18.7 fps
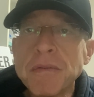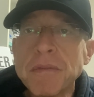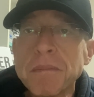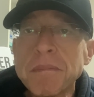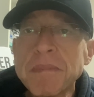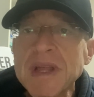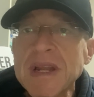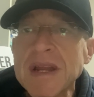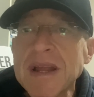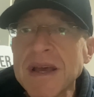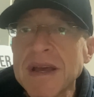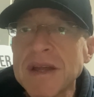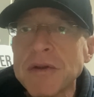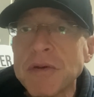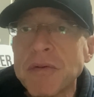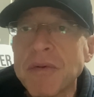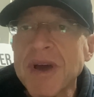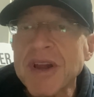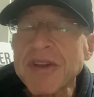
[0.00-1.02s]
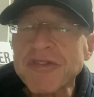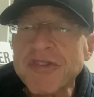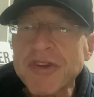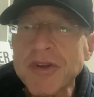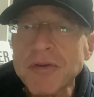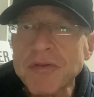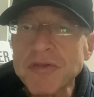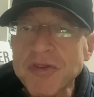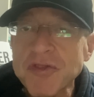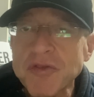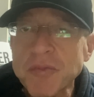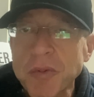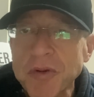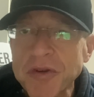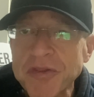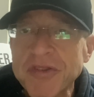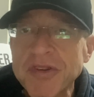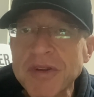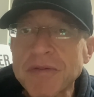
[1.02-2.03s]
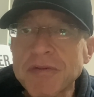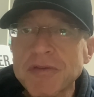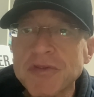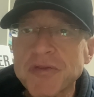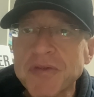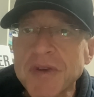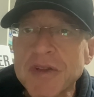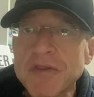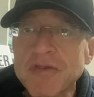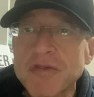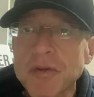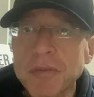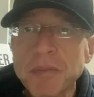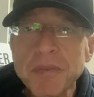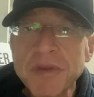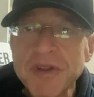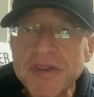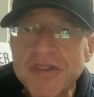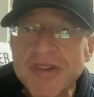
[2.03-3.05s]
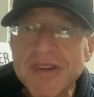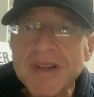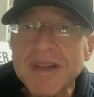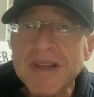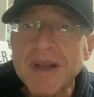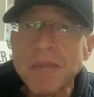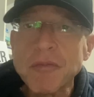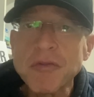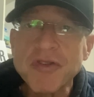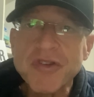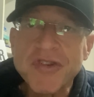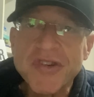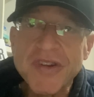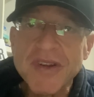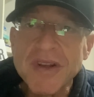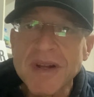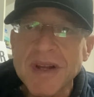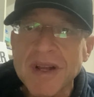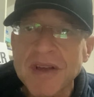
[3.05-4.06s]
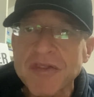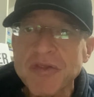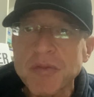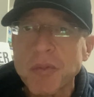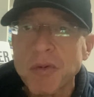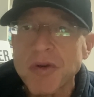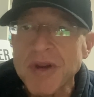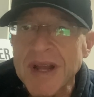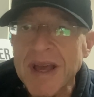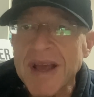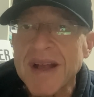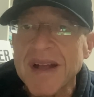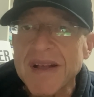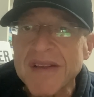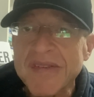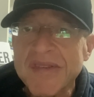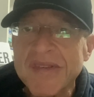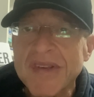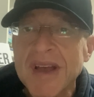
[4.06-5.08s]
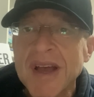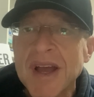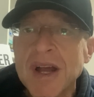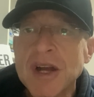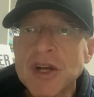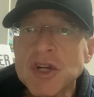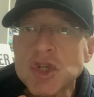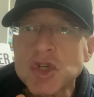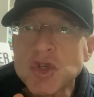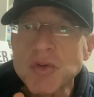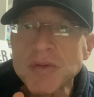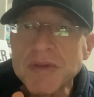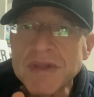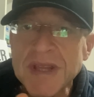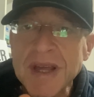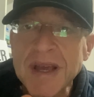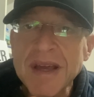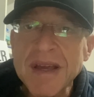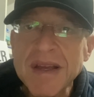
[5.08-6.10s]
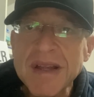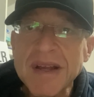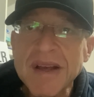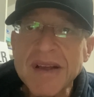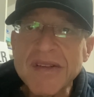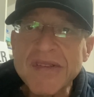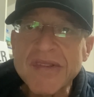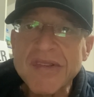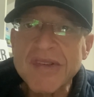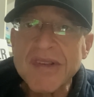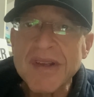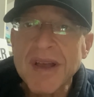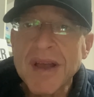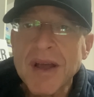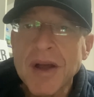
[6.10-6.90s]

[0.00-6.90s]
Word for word: Millennium artigos esportivos feitos sob medida, mochilas, bonés, chuteiras,